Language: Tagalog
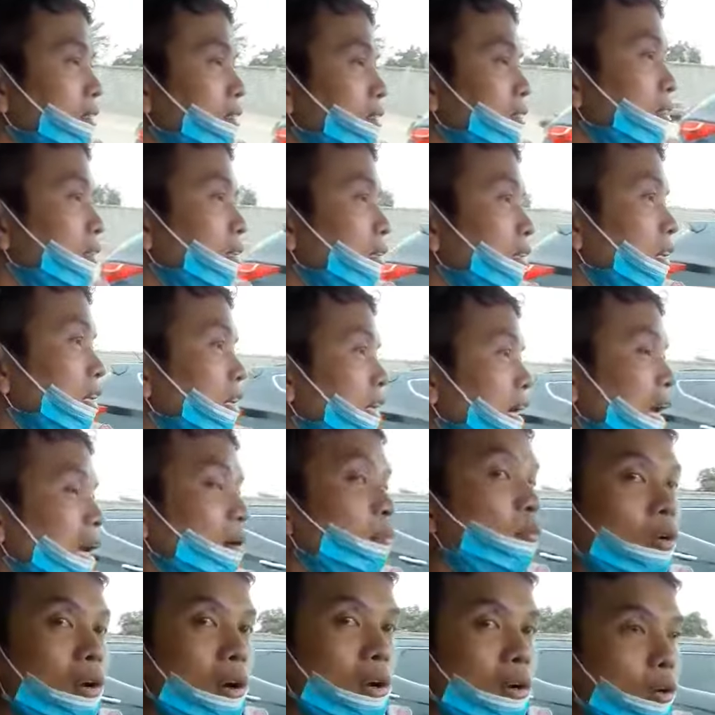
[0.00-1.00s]
Hindi niya alam
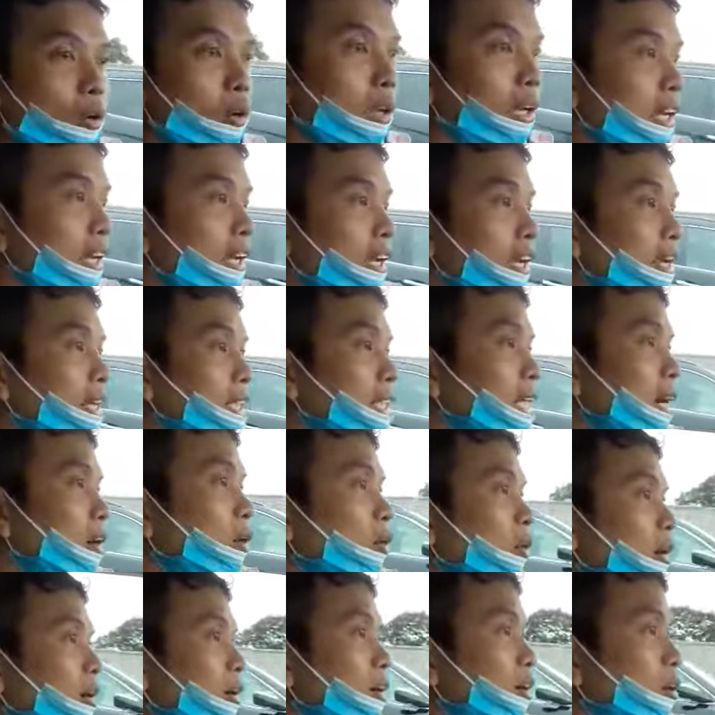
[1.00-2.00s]
kung anong ihi siya o
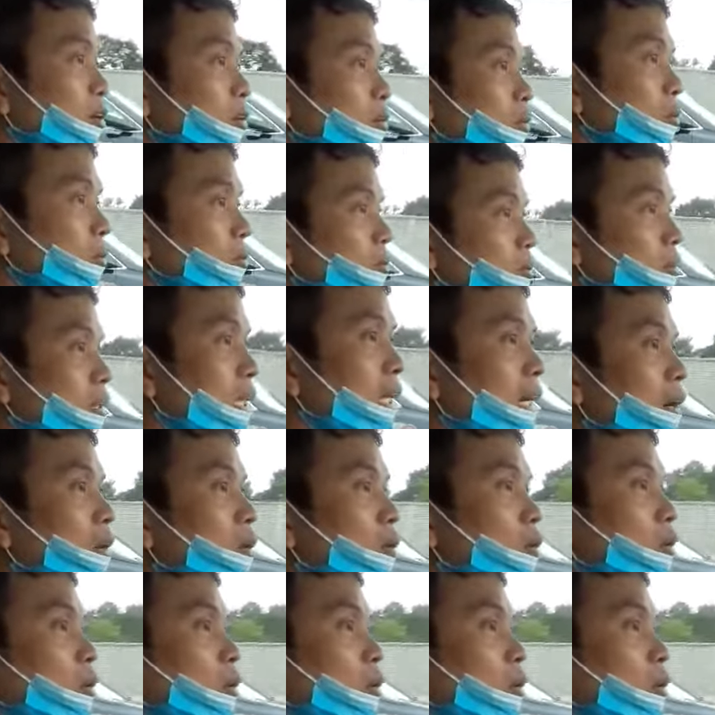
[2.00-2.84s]
ano. Tinanong ko